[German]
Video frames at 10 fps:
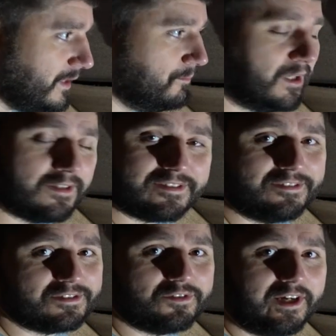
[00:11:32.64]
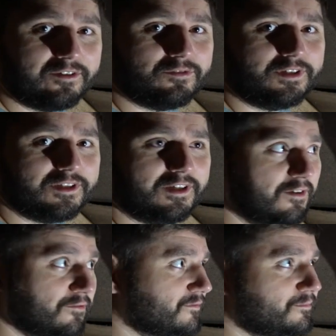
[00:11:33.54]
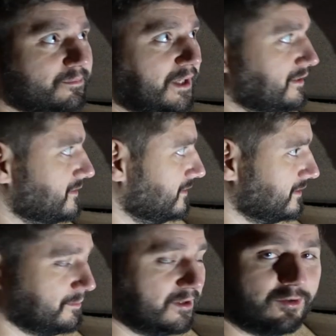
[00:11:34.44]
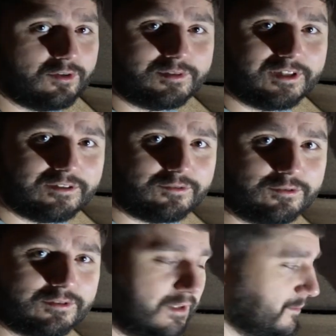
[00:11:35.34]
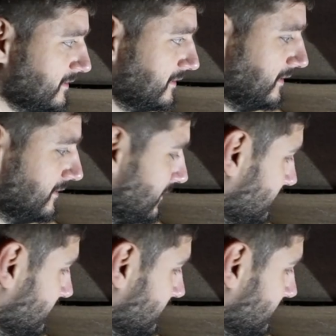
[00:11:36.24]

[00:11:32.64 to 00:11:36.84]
macht das nicht zu eng, weil nachher bringt das ja nicht, habt ihr ein Loch im Dach und habt das Ganze alles